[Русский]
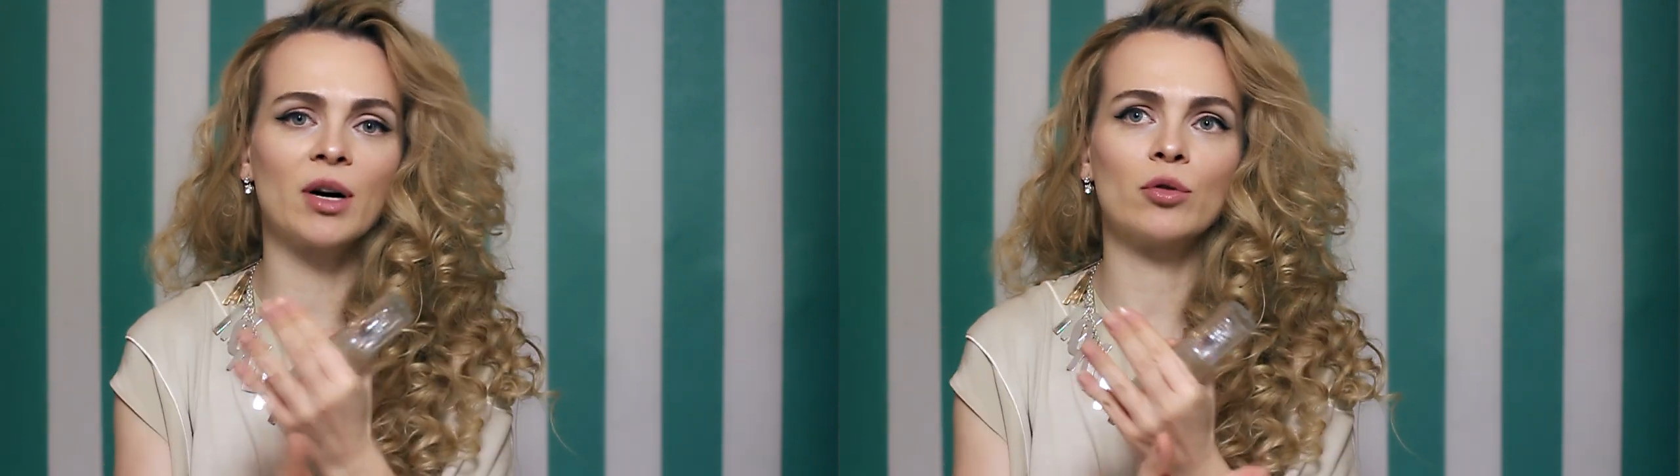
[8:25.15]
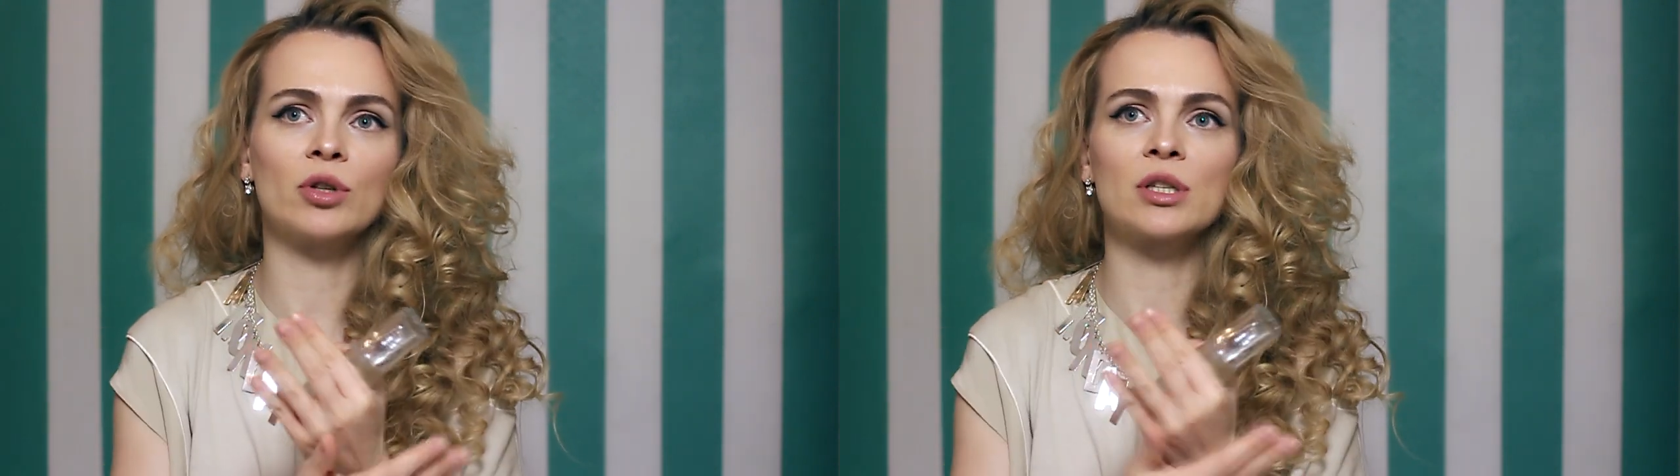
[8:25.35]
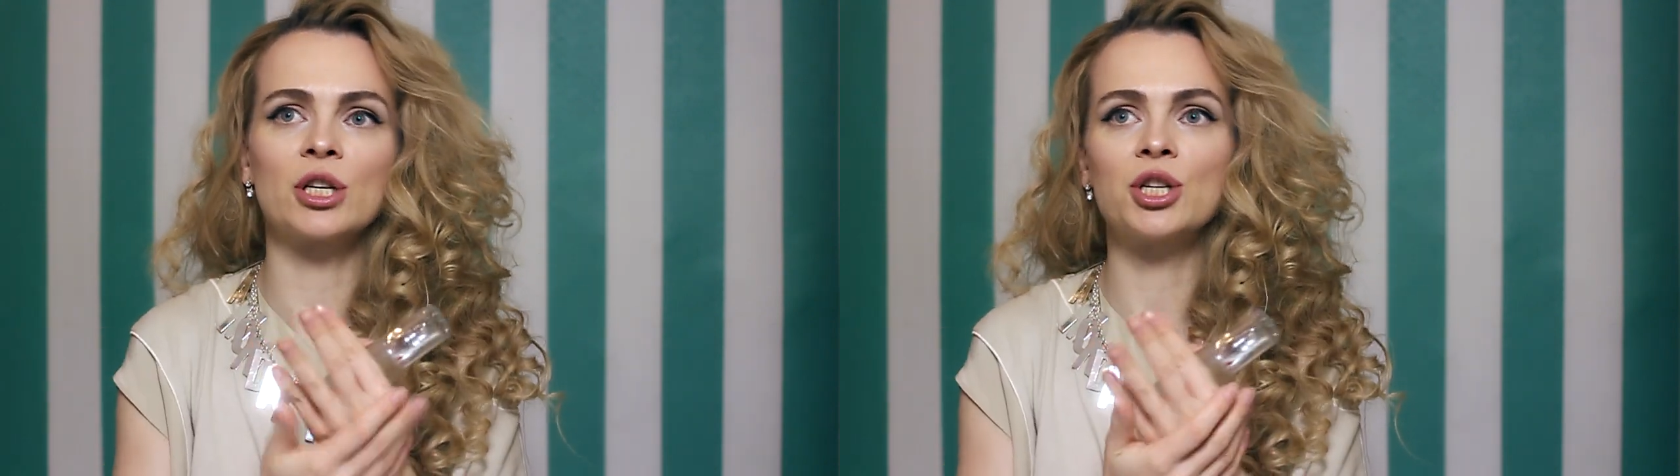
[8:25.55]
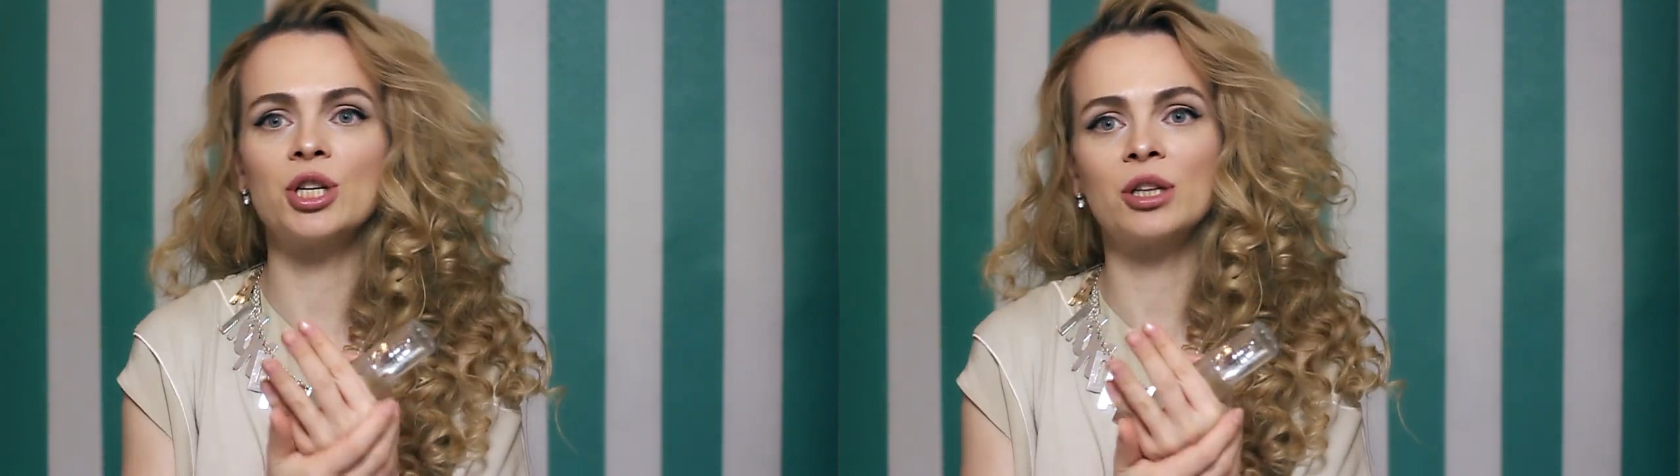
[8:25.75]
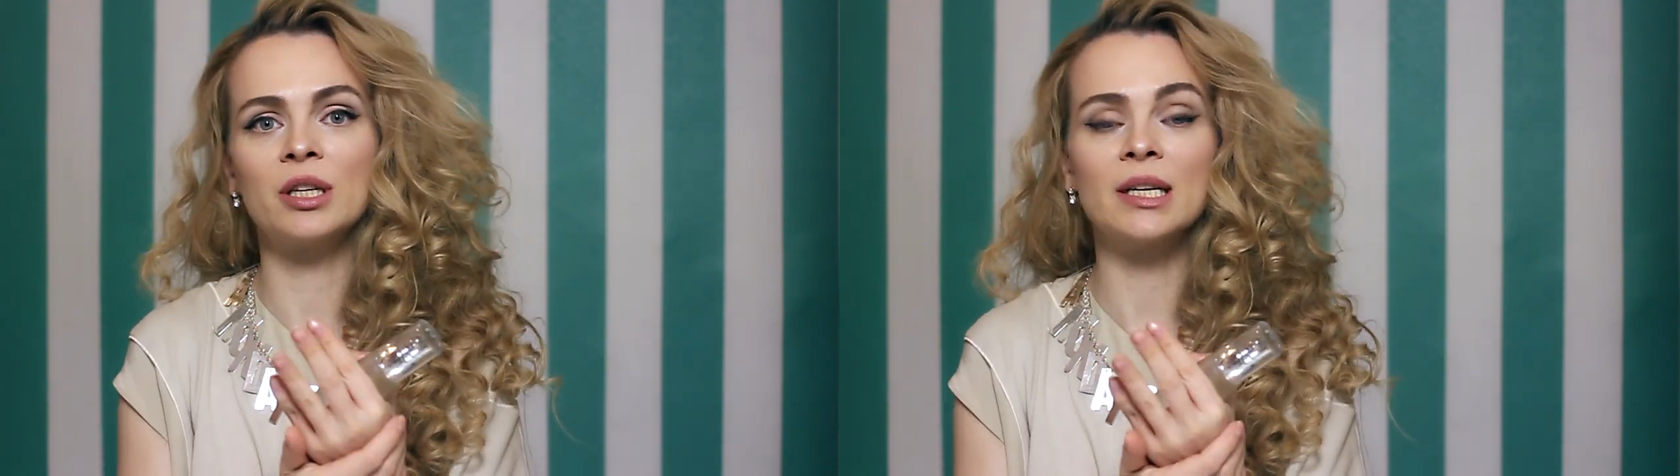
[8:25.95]
какой-то
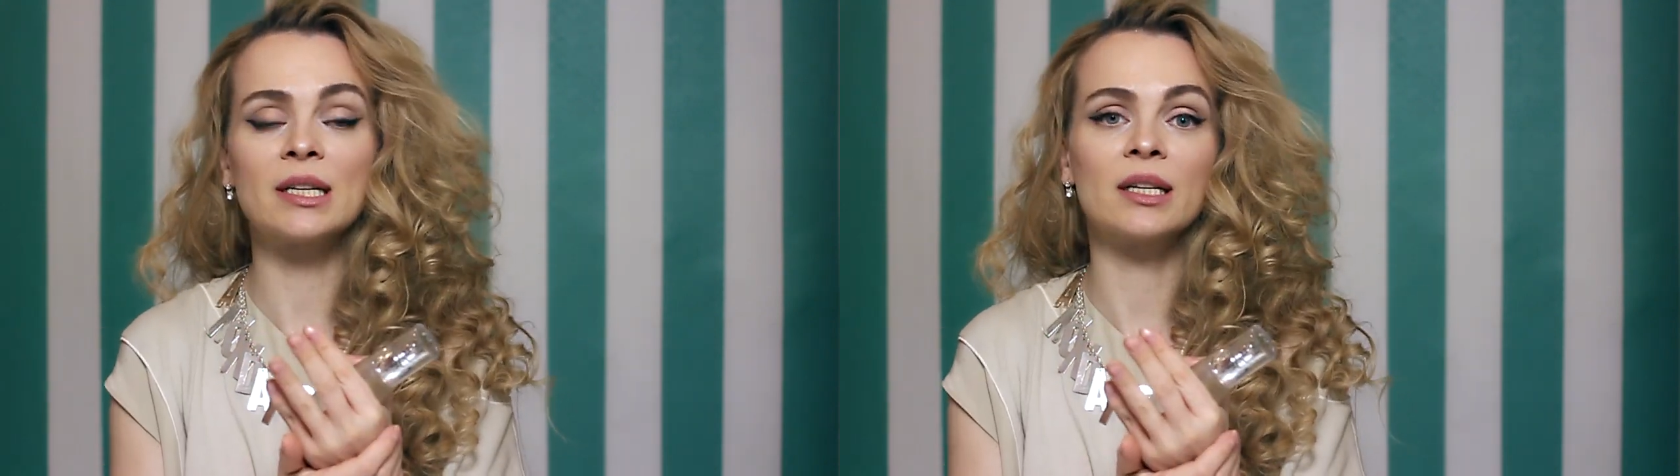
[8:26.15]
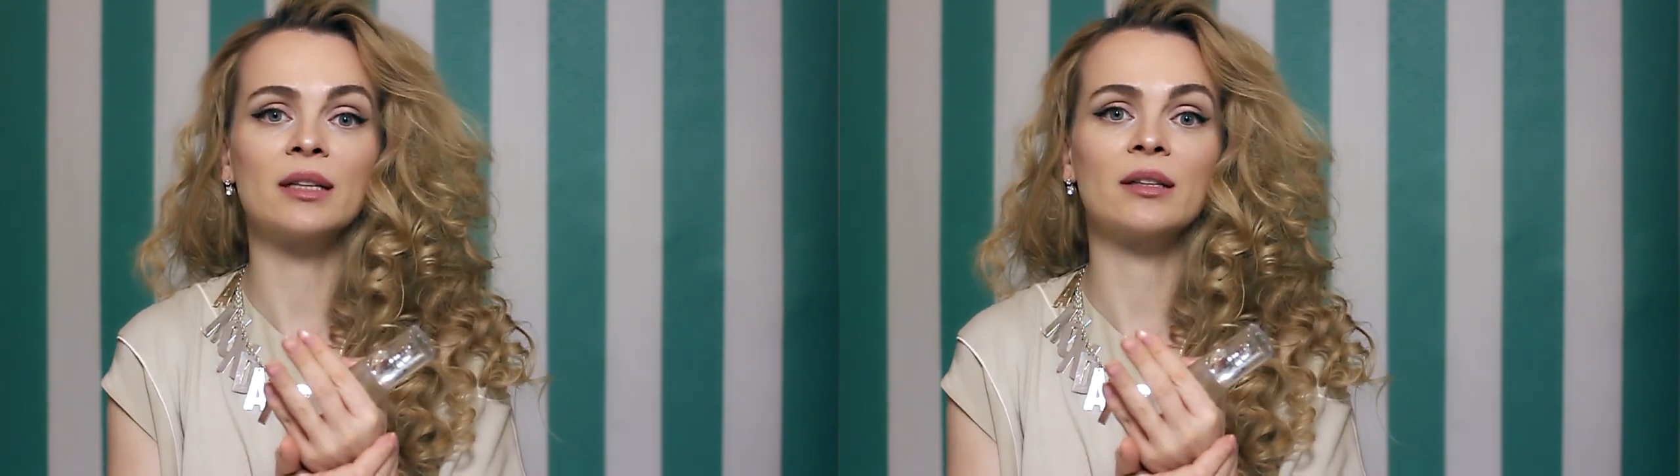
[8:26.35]
защитный, если